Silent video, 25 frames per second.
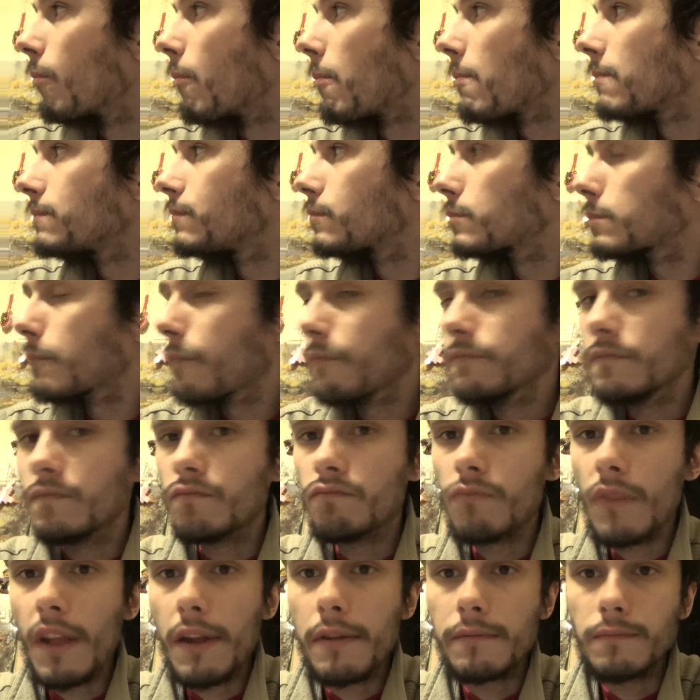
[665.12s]
Да,
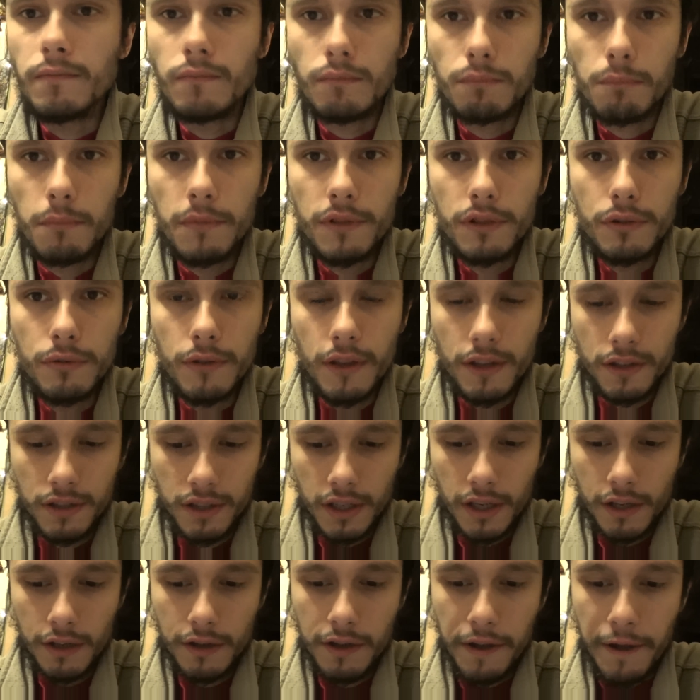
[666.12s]
там мясо. Мясное
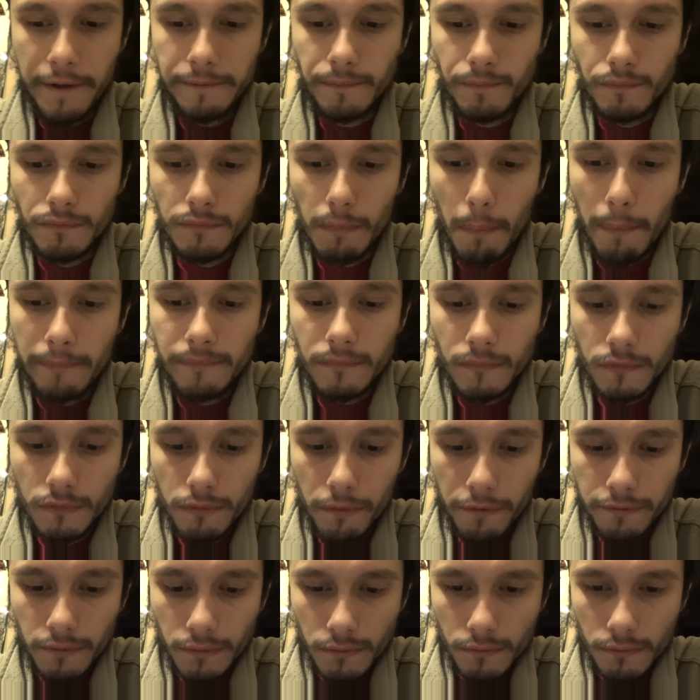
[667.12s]
сорти. Да хрена.